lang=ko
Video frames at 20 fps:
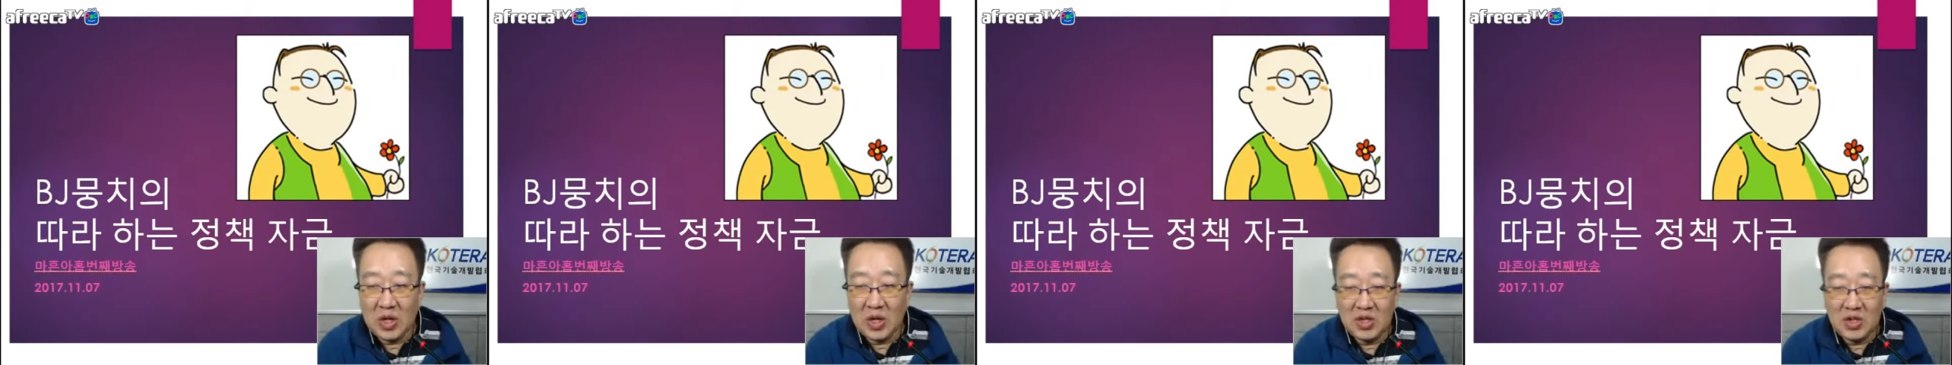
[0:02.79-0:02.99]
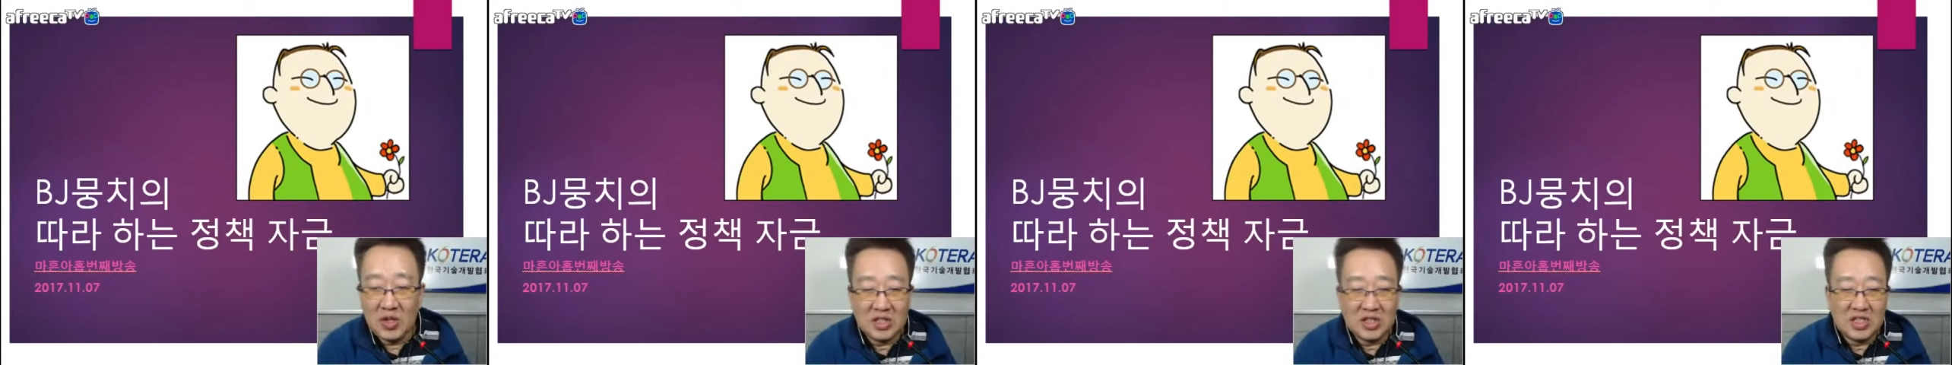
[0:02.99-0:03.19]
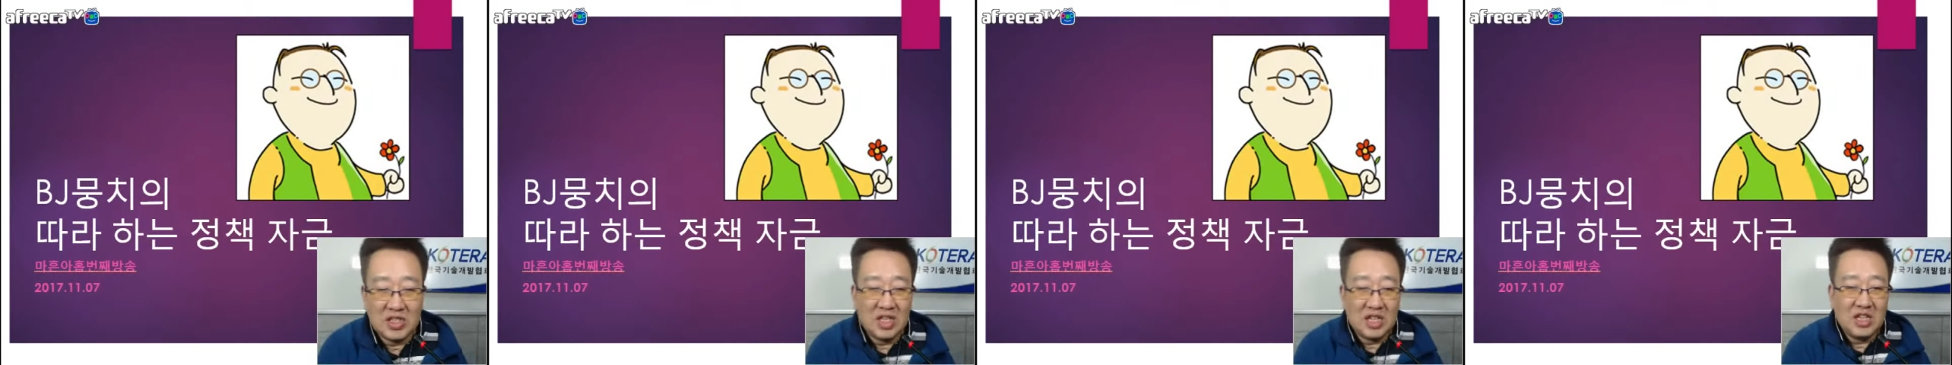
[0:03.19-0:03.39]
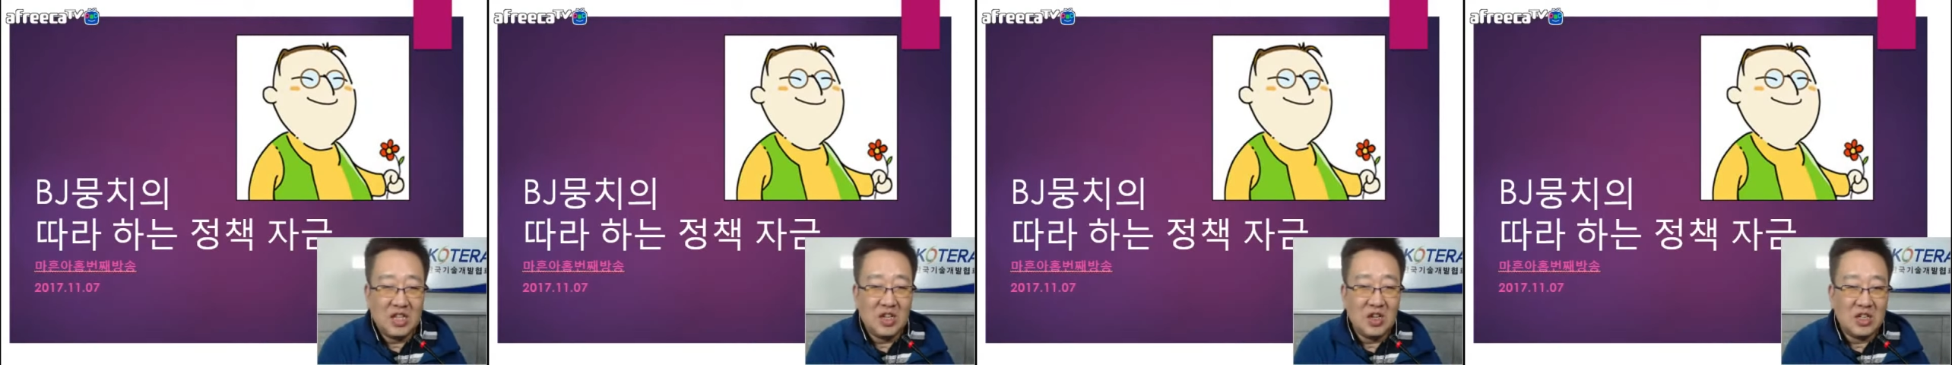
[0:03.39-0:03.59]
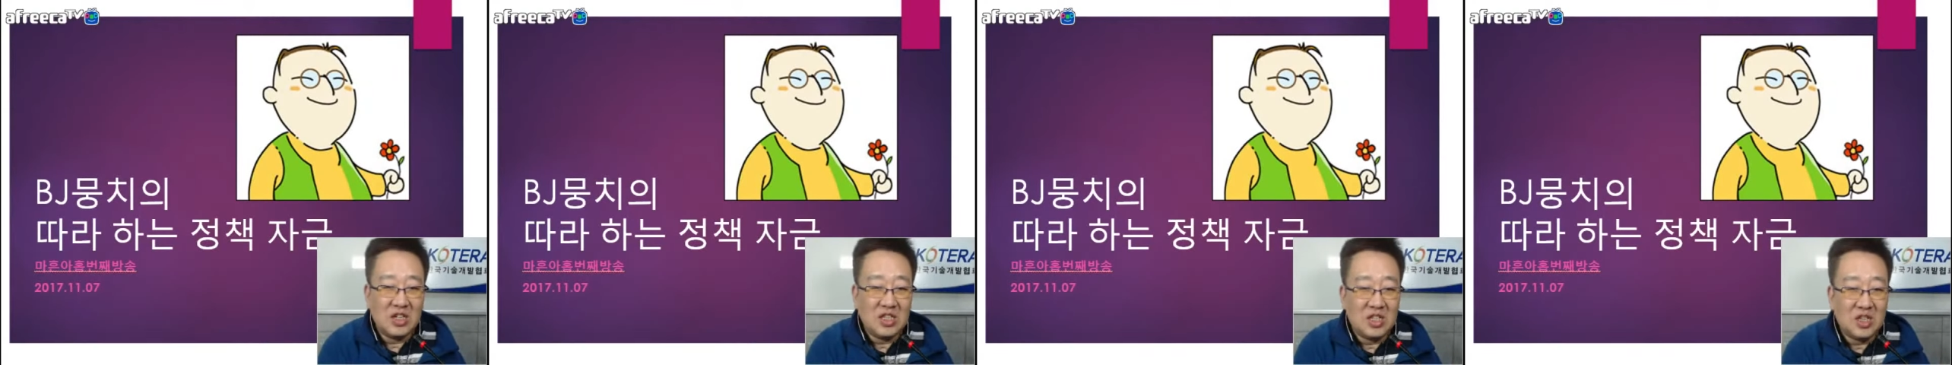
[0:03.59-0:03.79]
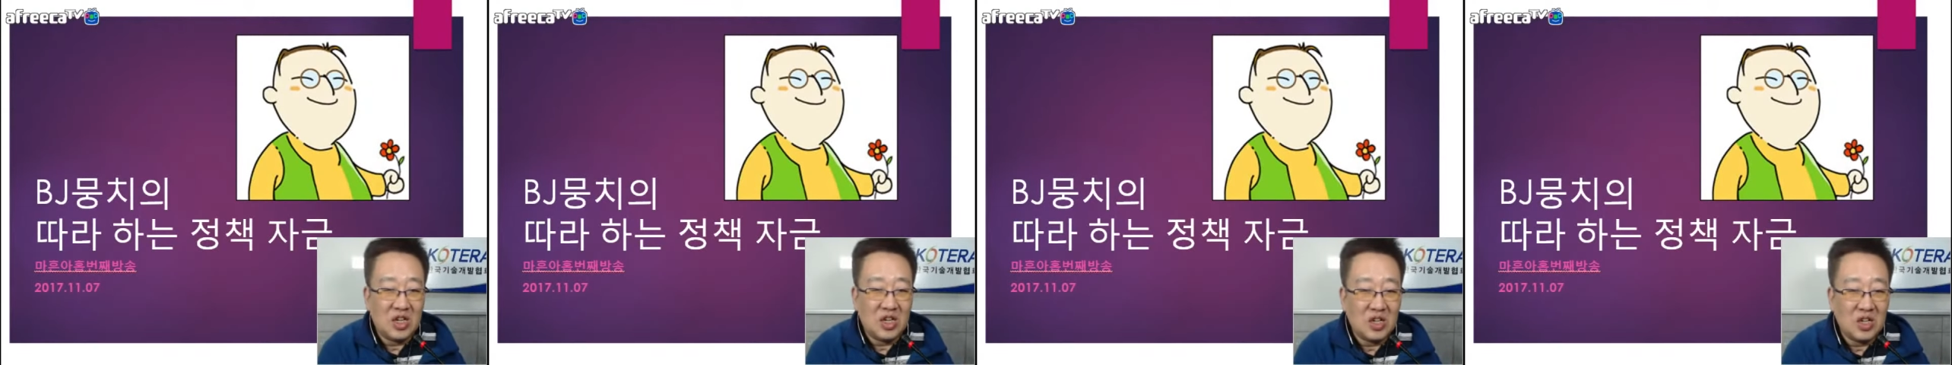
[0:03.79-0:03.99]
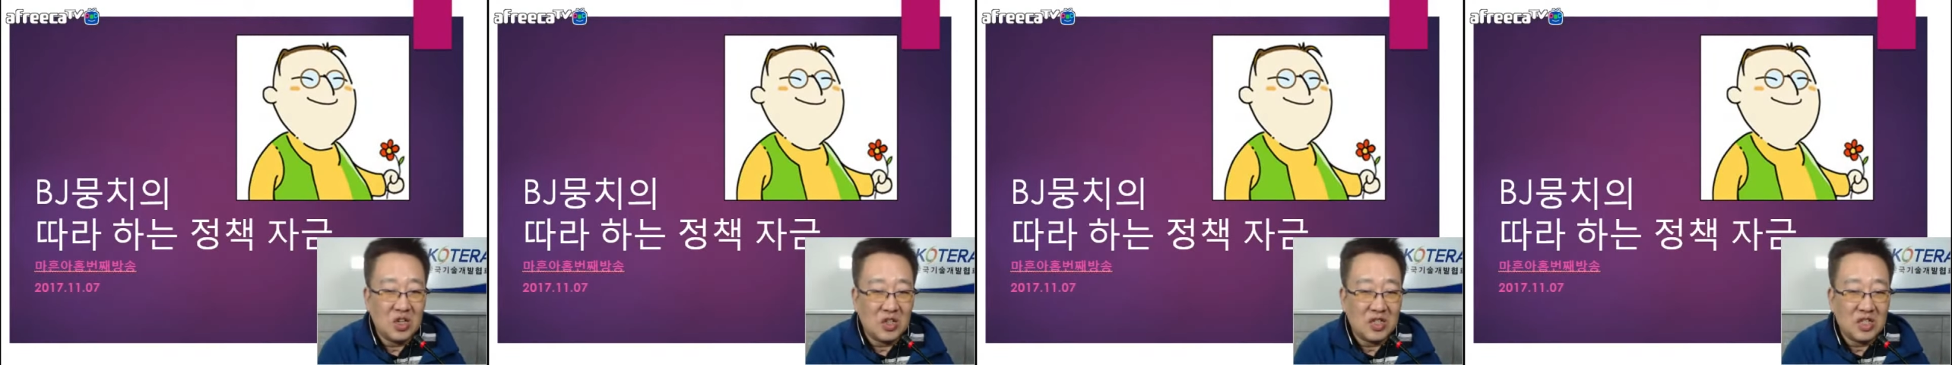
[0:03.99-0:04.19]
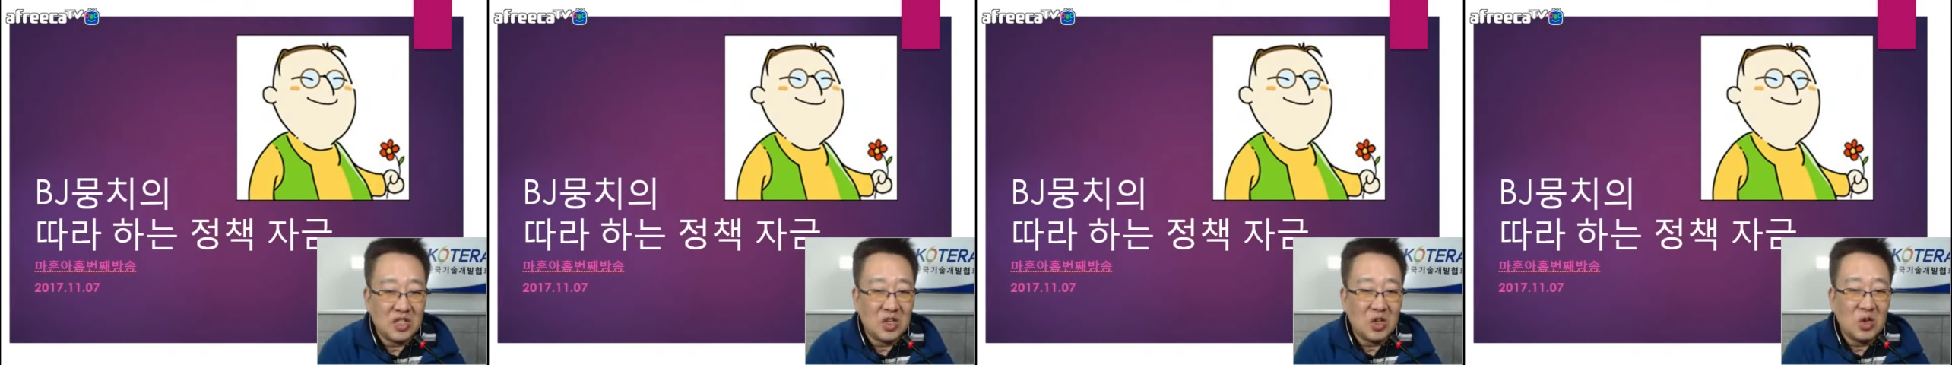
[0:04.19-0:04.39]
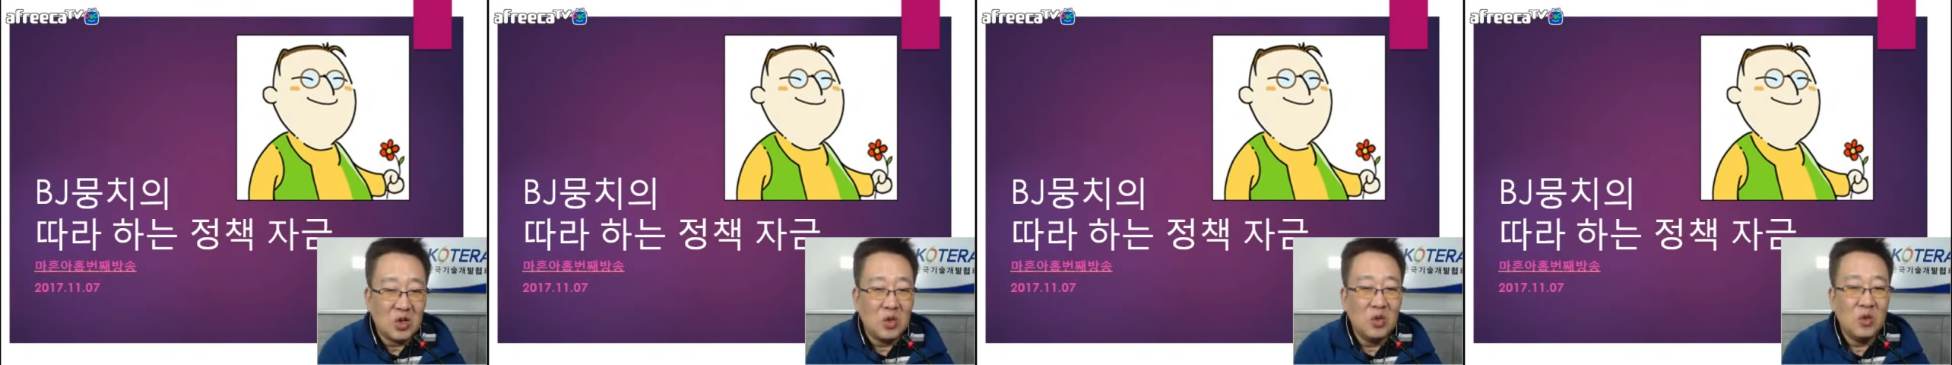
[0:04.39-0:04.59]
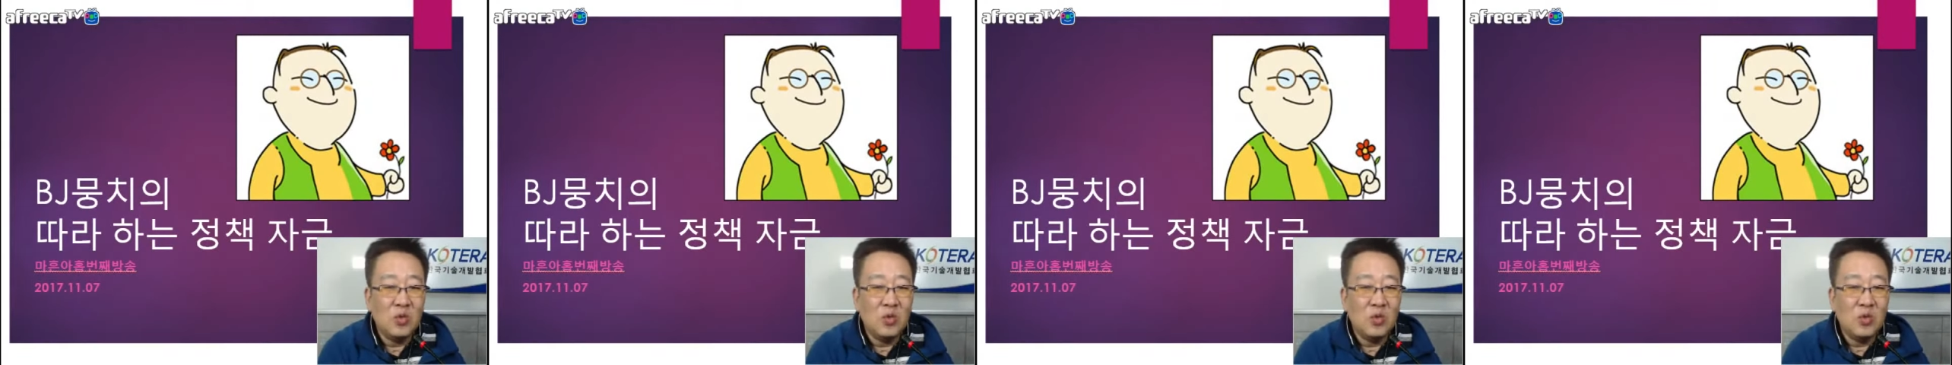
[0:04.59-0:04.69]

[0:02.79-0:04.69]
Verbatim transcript: 안녕하세요. 안녕하세요. 안녕하세요.